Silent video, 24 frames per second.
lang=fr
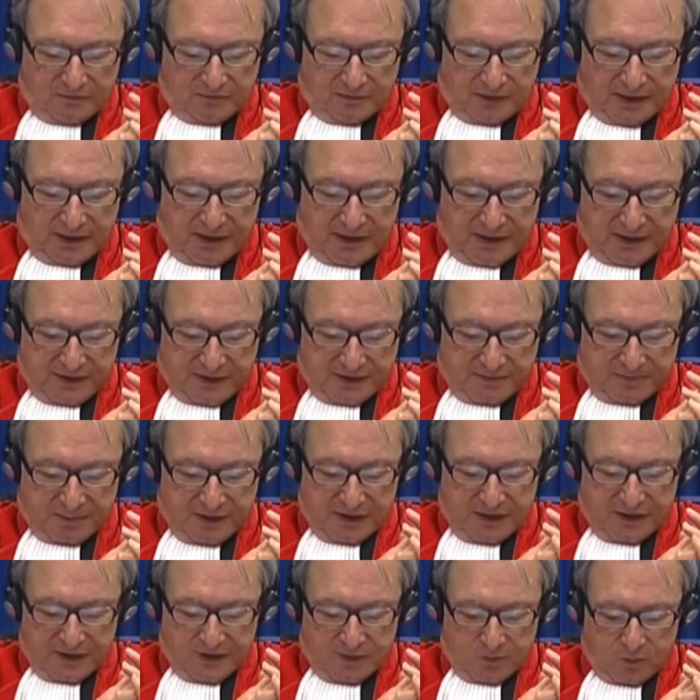Je
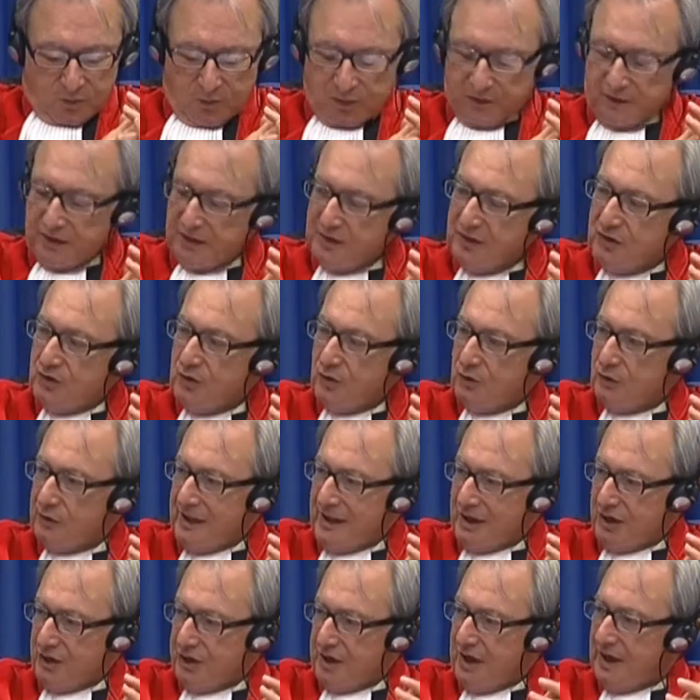vous
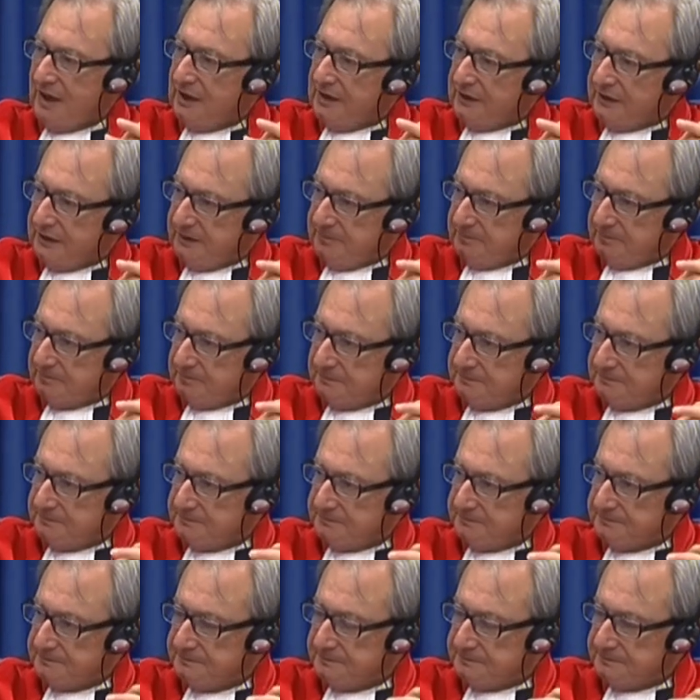poserai une autre
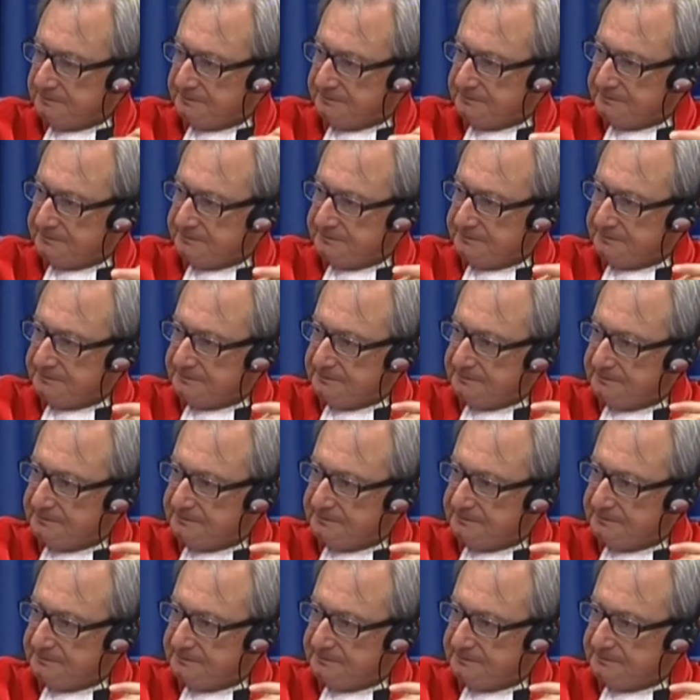question encore.